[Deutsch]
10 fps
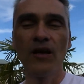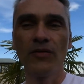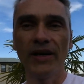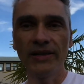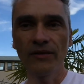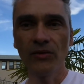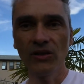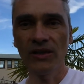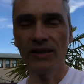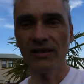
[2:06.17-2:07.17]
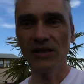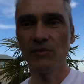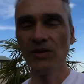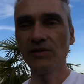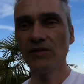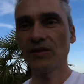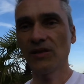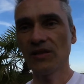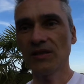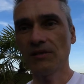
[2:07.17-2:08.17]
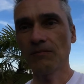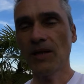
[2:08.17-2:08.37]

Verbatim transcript: Vor einigen Wochen hatte ich mit äh,